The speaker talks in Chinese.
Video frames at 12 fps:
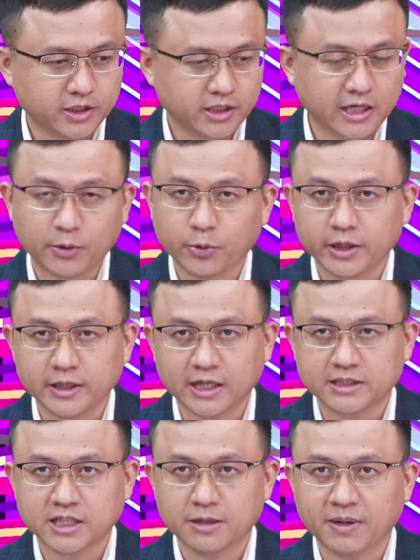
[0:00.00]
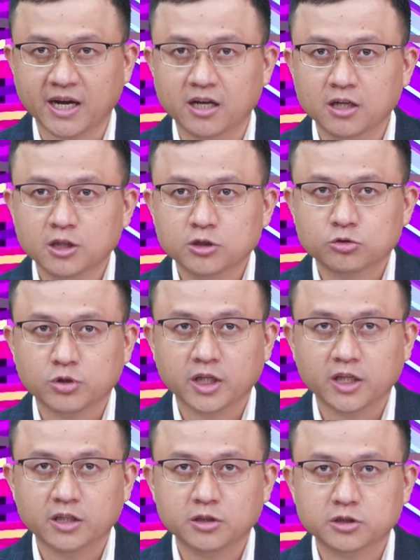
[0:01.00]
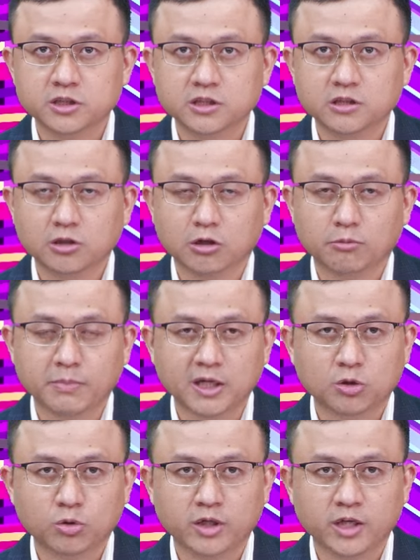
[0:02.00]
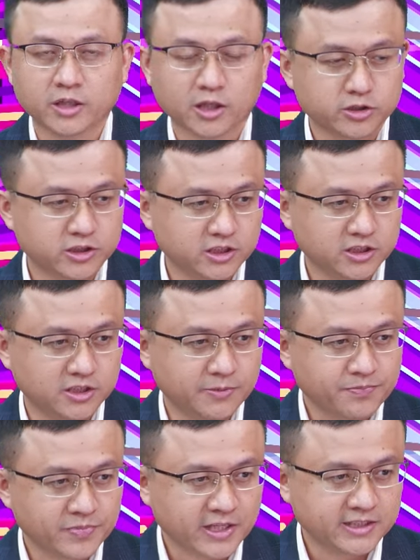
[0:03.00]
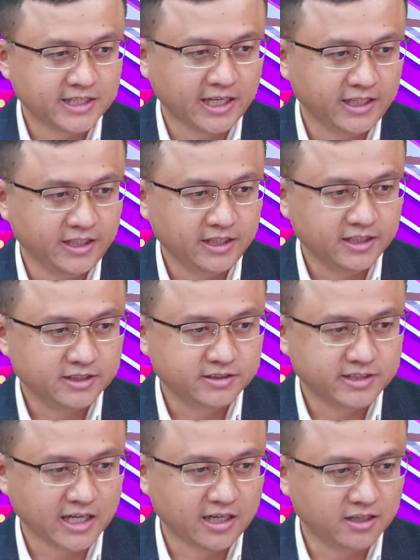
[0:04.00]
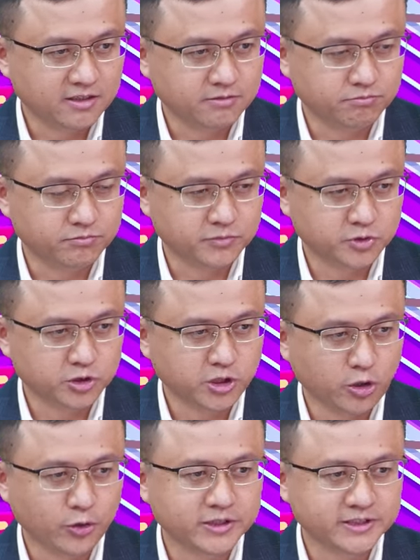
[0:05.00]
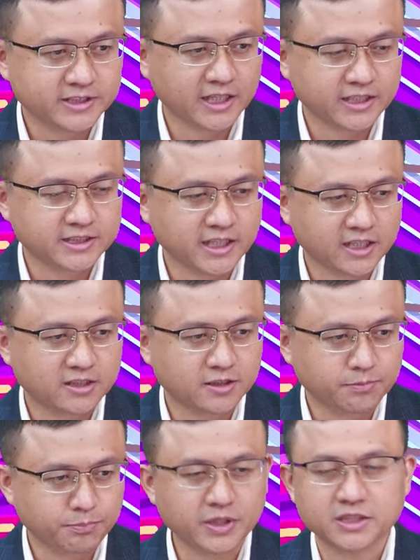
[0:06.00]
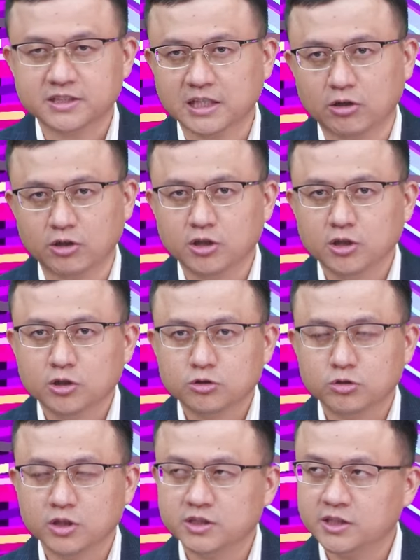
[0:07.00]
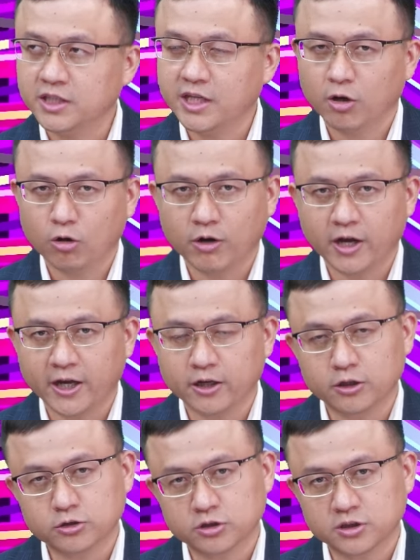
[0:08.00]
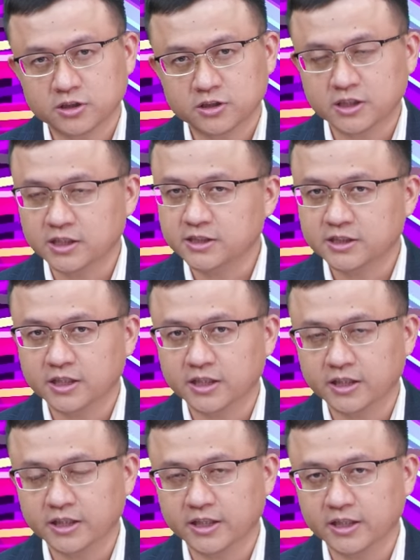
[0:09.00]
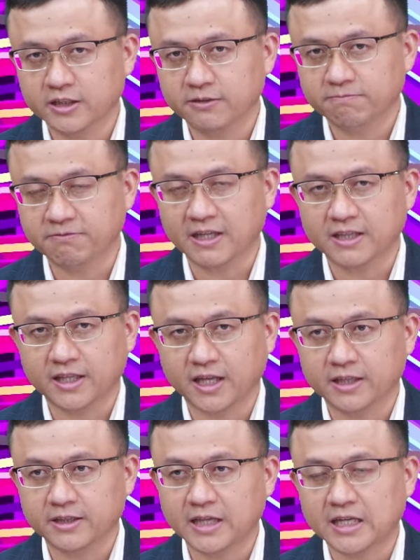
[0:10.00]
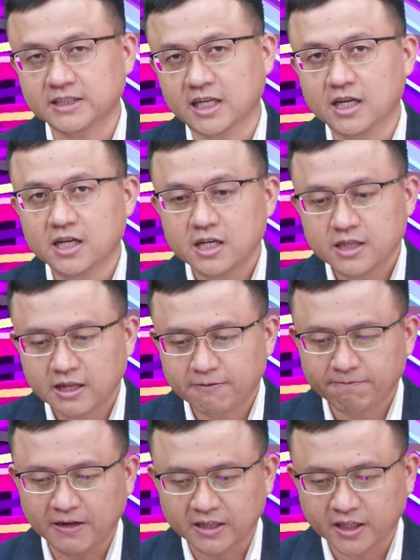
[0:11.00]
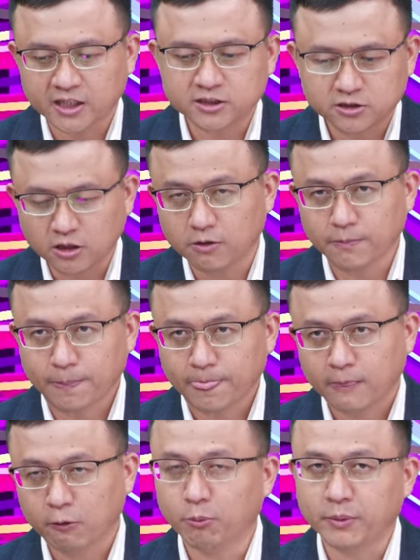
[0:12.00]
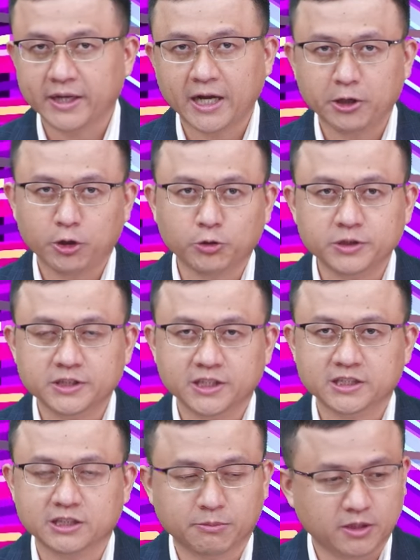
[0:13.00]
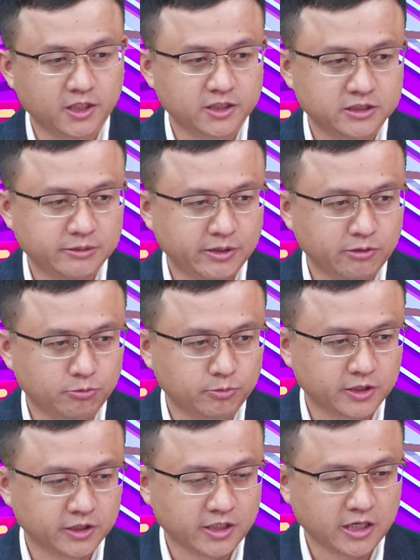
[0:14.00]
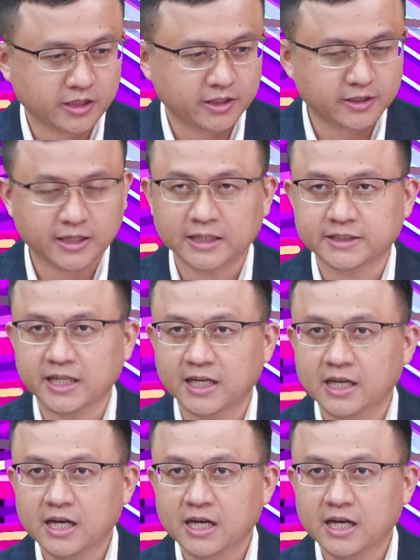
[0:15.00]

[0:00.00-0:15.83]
哥来回答这一趴。昨天就是有蛮多人聊到，就是加一。加二，嗯，就是留言加一加二人变少了，所以今天红海呢，就是呈现了一个反弹大涨。那反弹之后，我们该留一些什么呢？这边我们要跟大家